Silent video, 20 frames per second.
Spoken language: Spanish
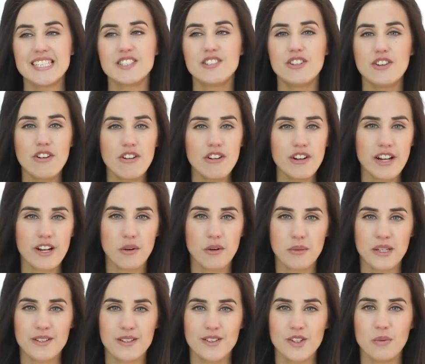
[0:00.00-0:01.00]
Yo no lo
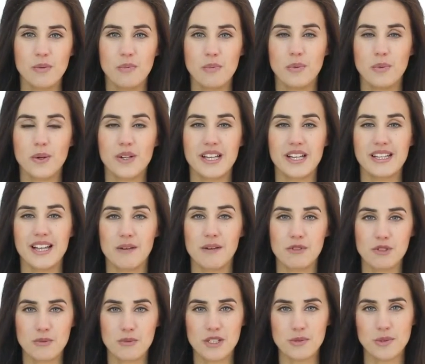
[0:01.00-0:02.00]
recomiendo porque
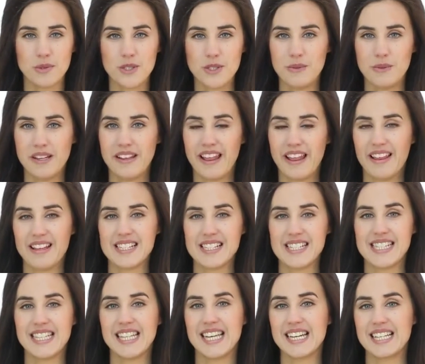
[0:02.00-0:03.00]
tenemos más
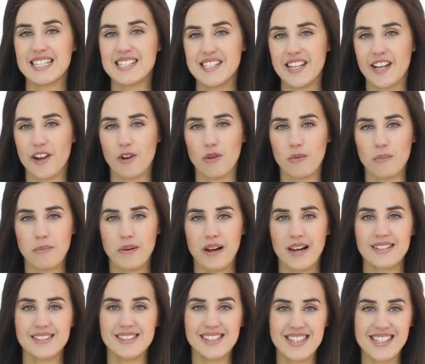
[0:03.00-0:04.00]
posibilidades de que se
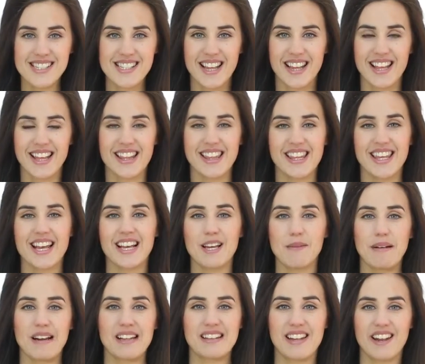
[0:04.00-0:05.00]
rompa. Antes se decía
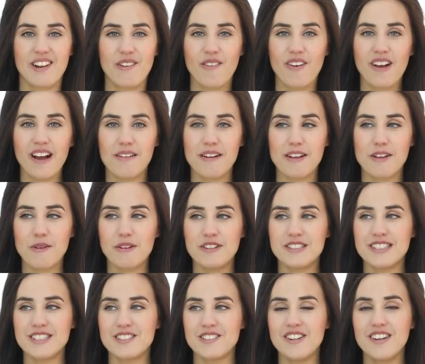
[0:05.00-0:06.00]
que para tener un cabello
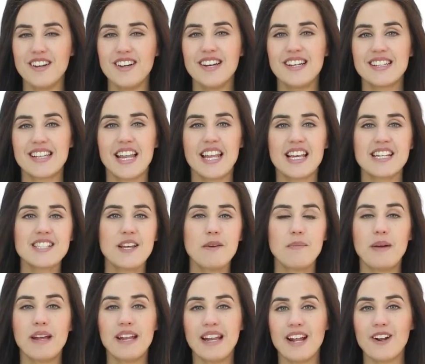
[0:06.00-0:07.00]
bonito tenías
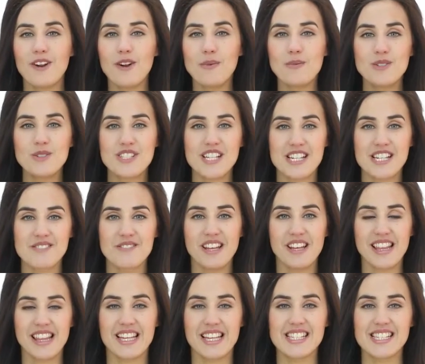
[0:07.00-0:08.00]
que peinarlo muchas
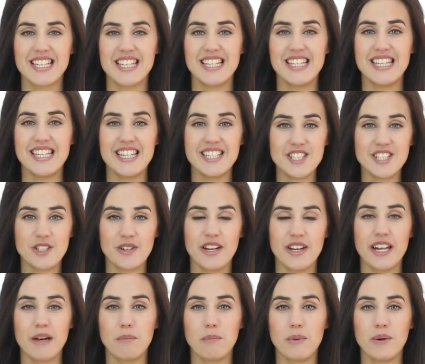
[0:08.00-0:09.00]
veces y esto
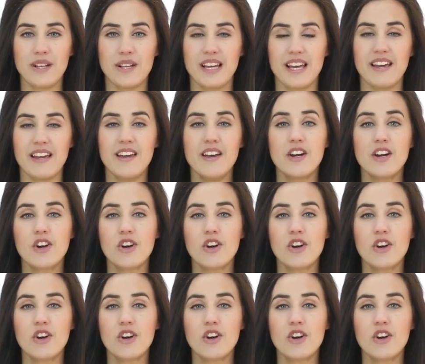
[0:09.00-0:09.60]
era porque